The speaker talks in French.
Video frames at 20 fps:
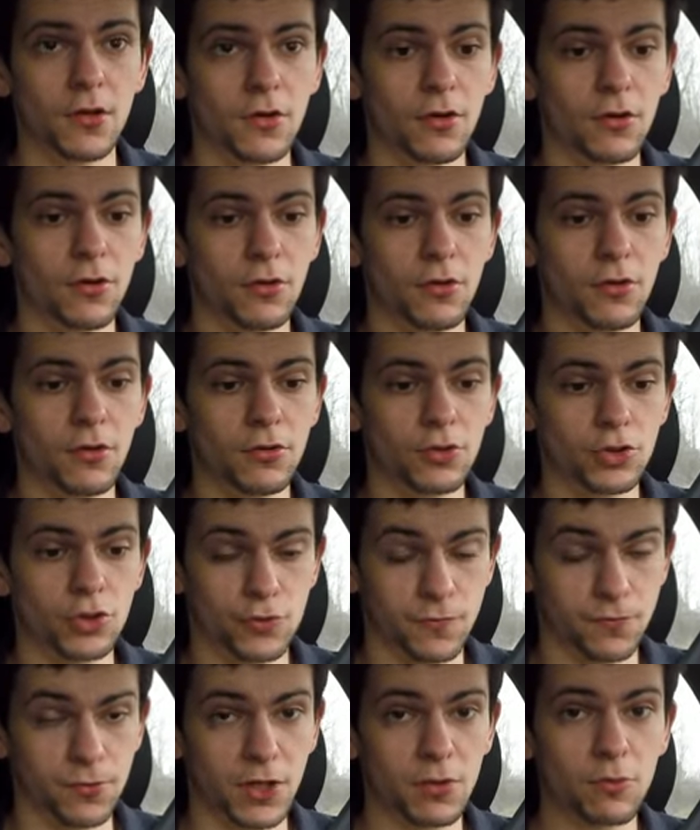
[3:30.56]
euh,
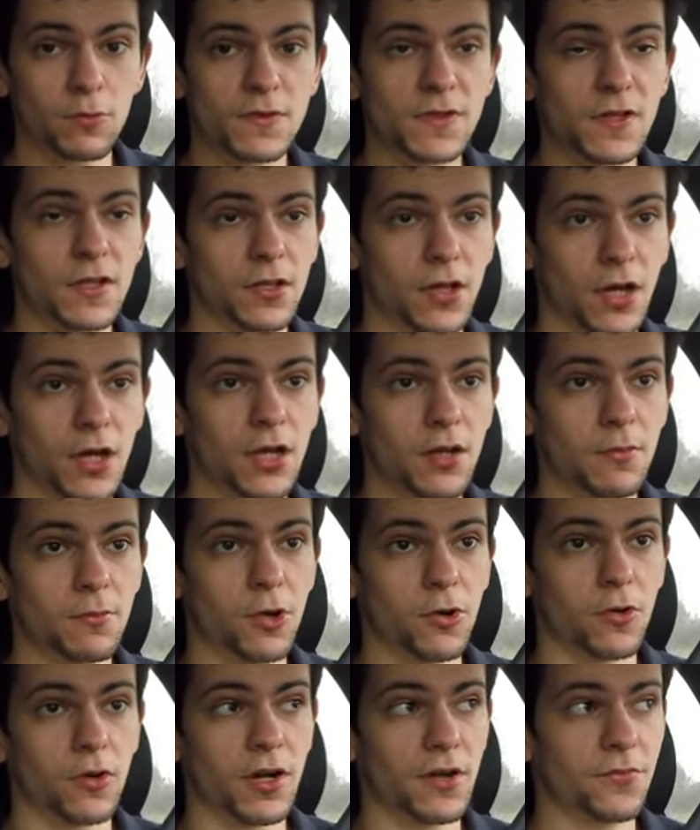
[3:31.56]
je vous la conseille
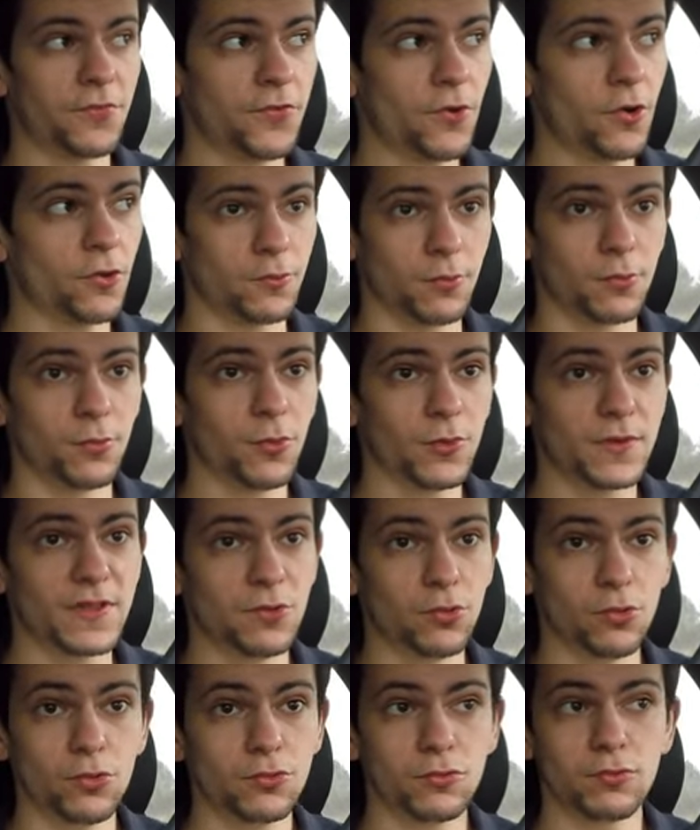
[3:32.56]
réellement. La Ford
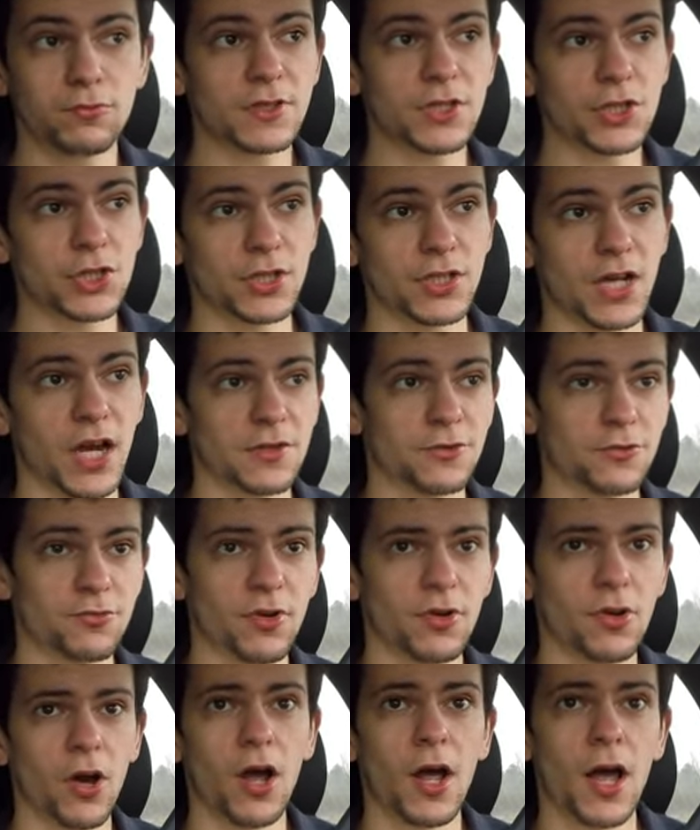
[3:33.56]
Mondeo, toutes les
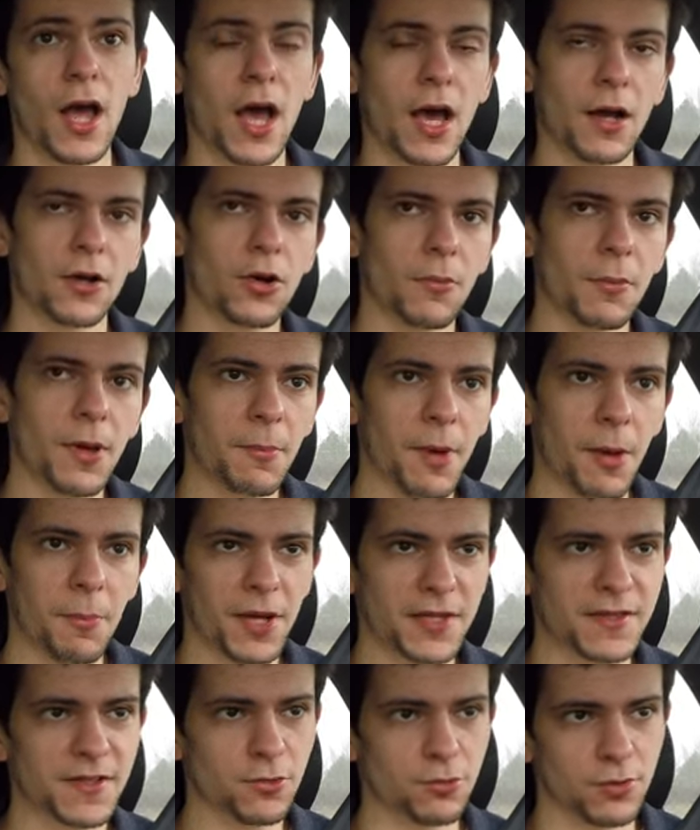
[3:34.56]
générations. Alors quand même à
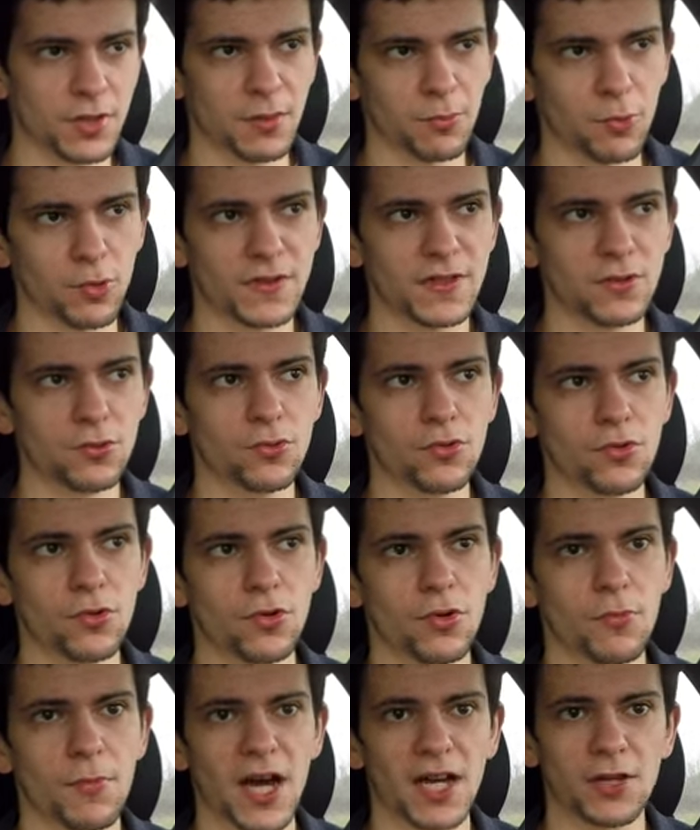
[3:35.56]
partir de la Mondeo
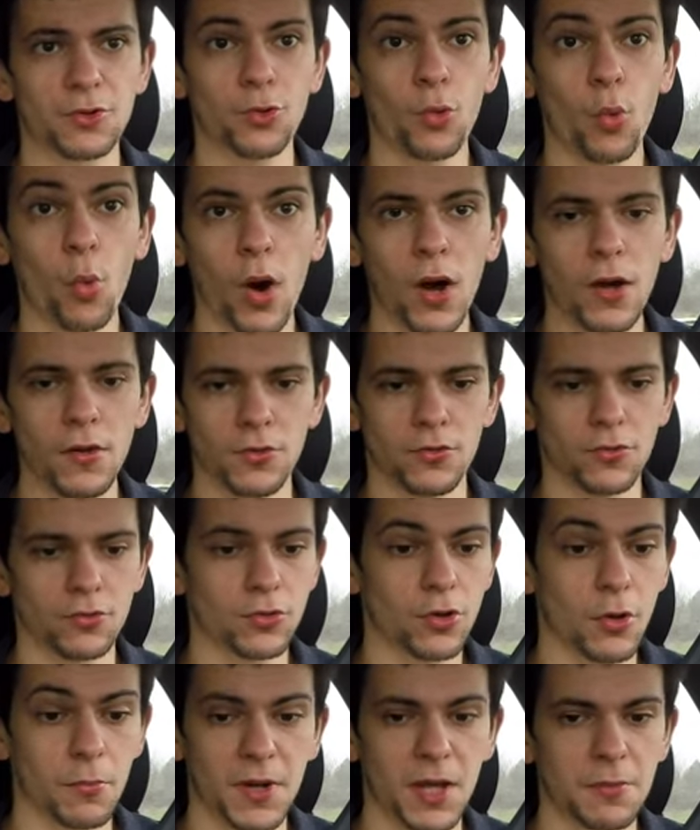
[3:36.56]
euh, Mark 3
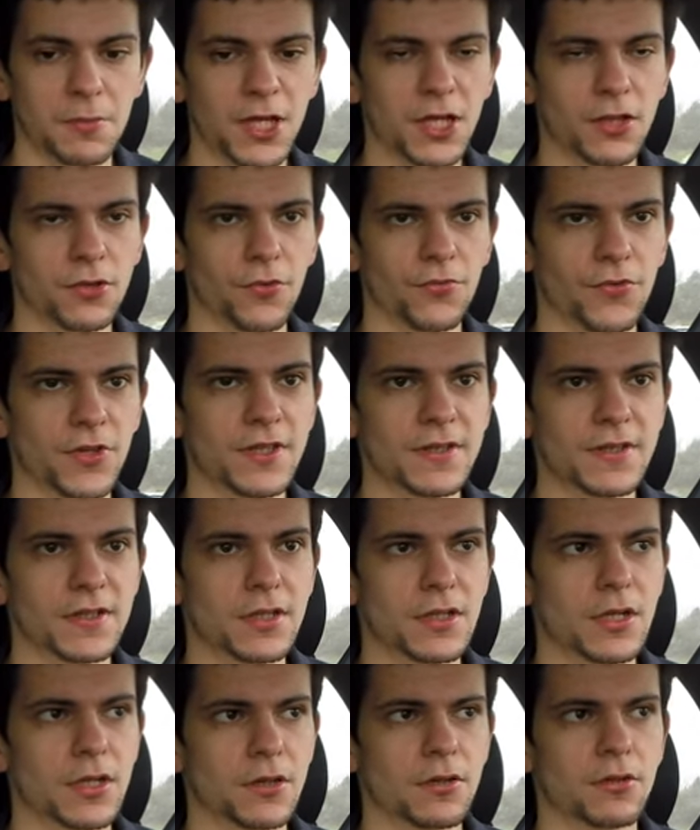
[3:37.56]
donc comme la mienne en fait,
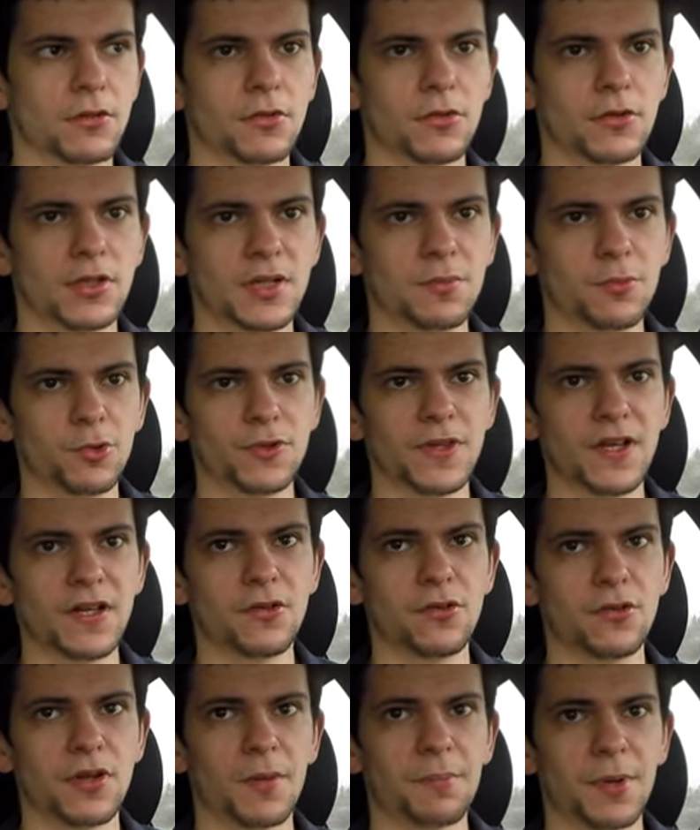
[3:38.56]
euh, les
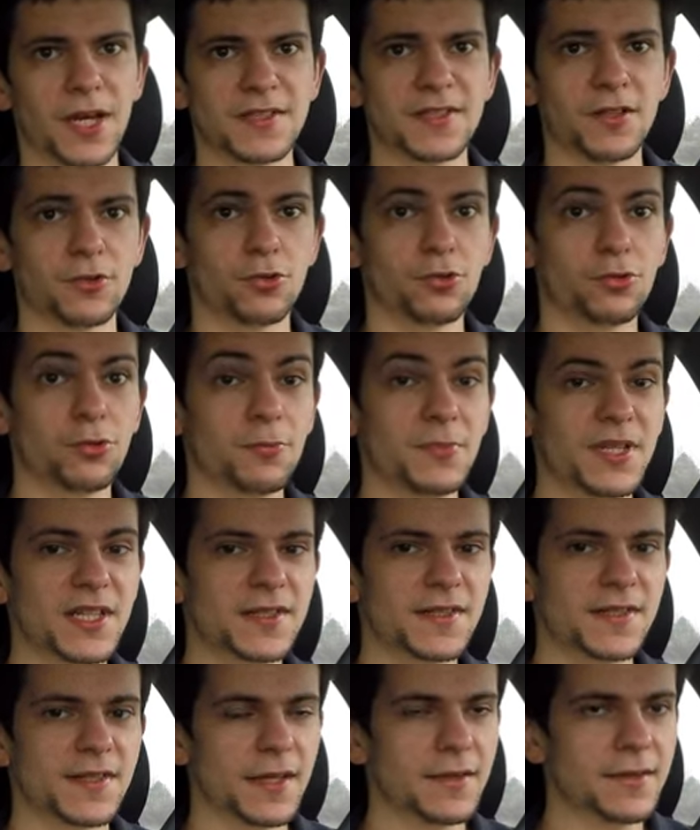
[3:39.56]
modèles à partir de
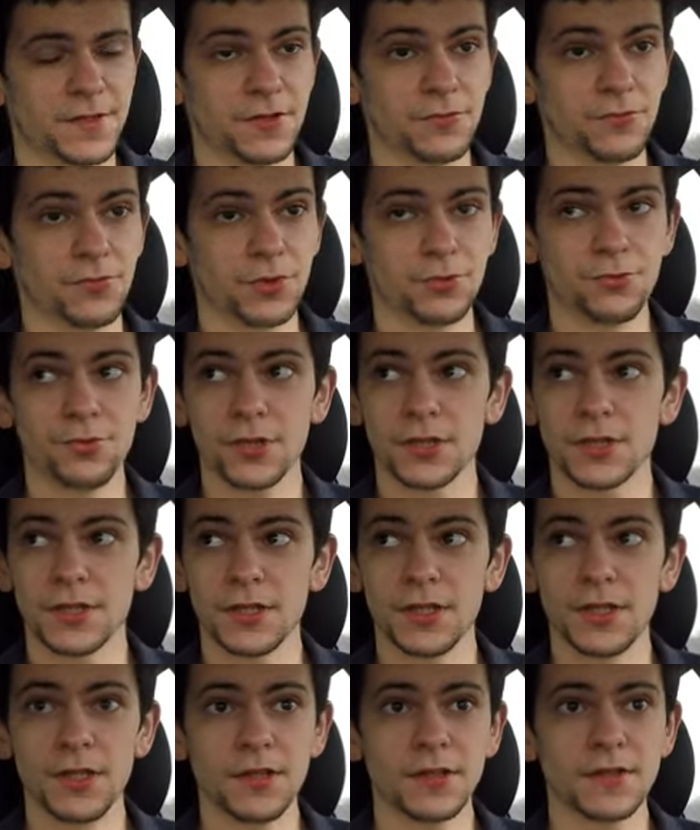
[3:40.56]
2007. C'est une voiture qui
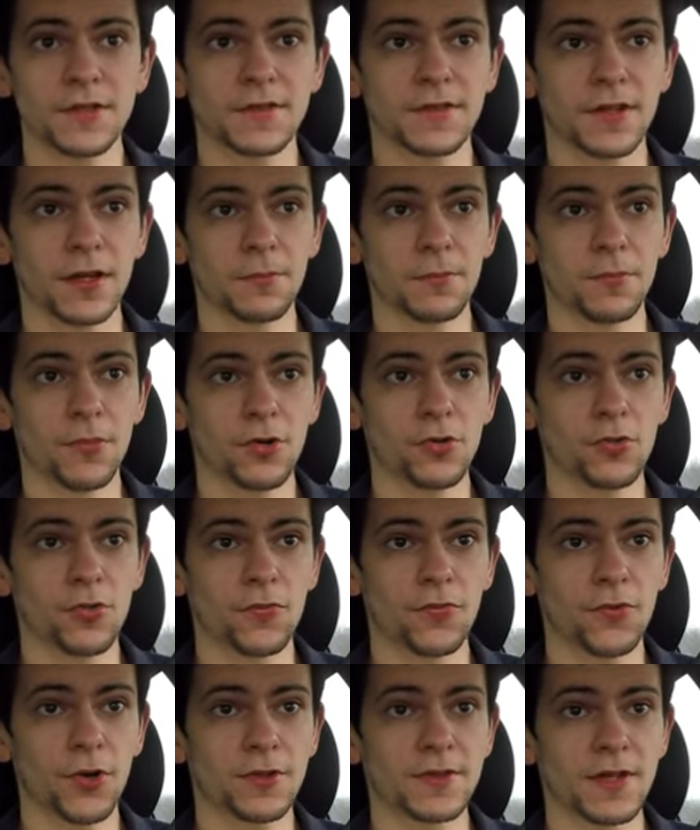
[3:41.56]
est extrêmement
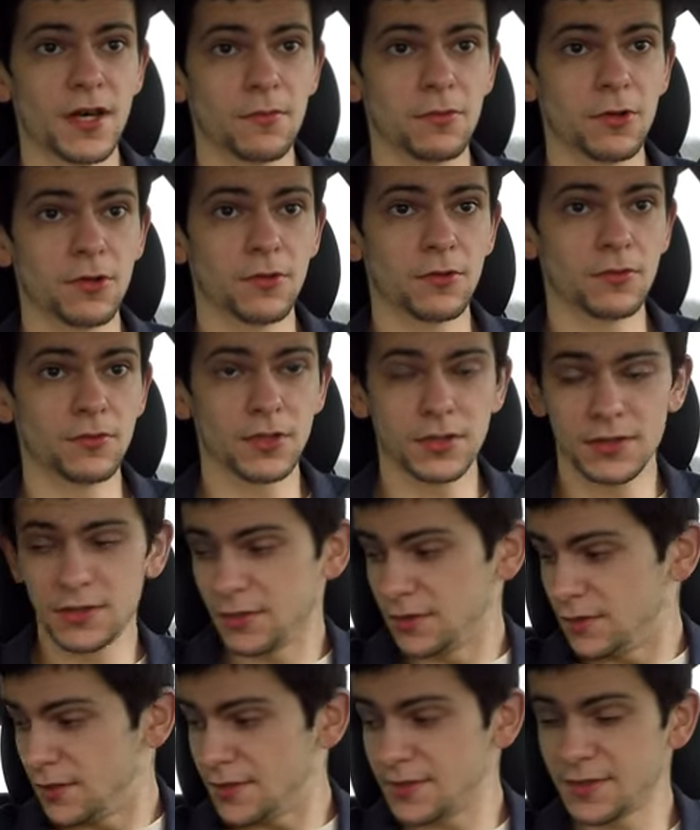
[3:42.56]
confortable. On a
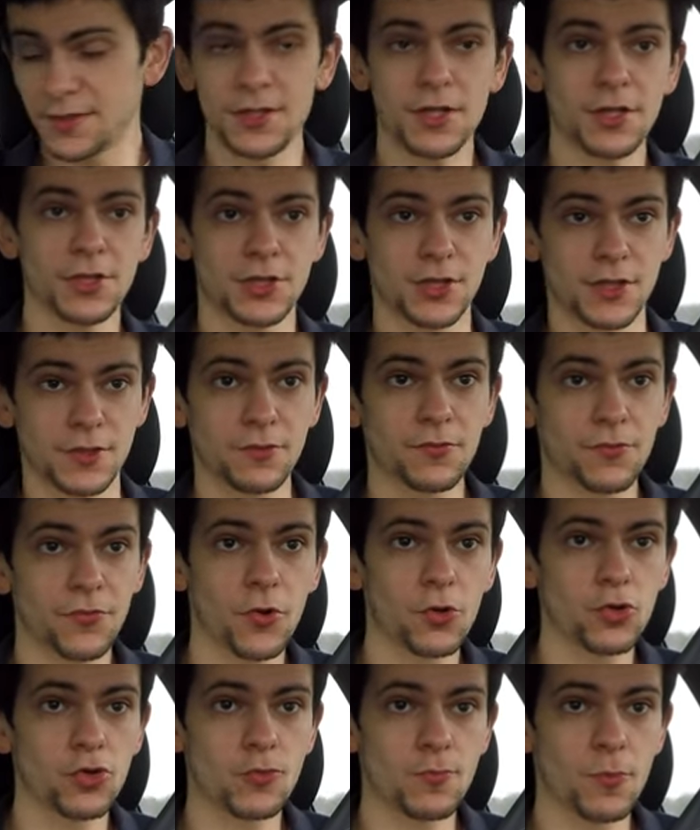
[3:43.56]
des, sièges qui sont
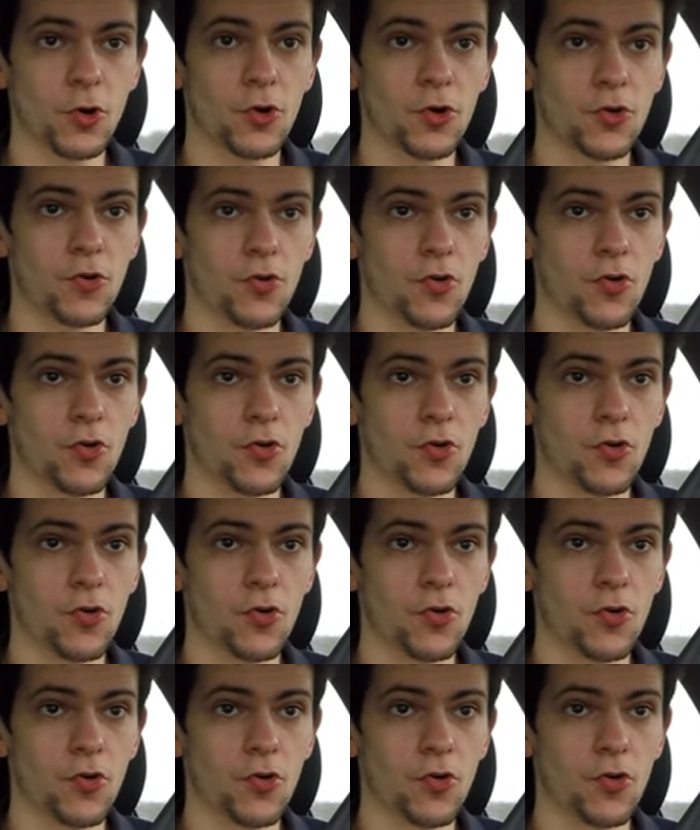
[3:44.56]
franchement